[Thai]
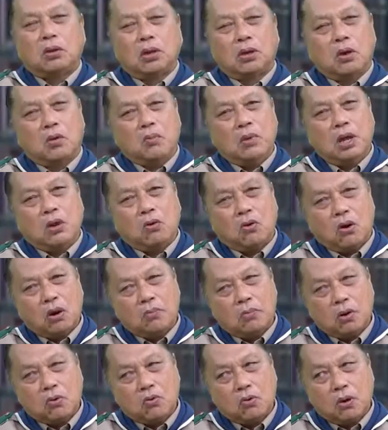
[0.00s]
จะต้องมีคน
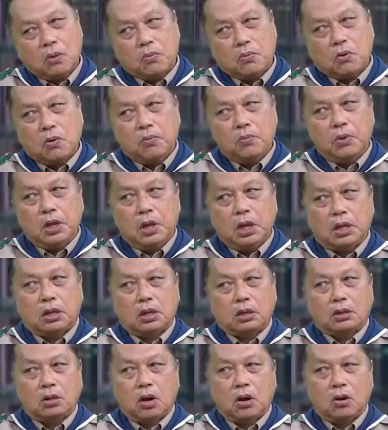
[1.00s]
ไปควบคุมอีก
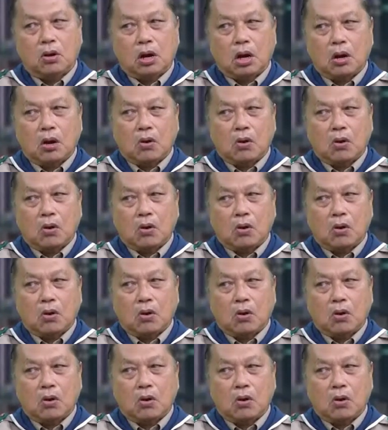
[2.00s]
จะต้อง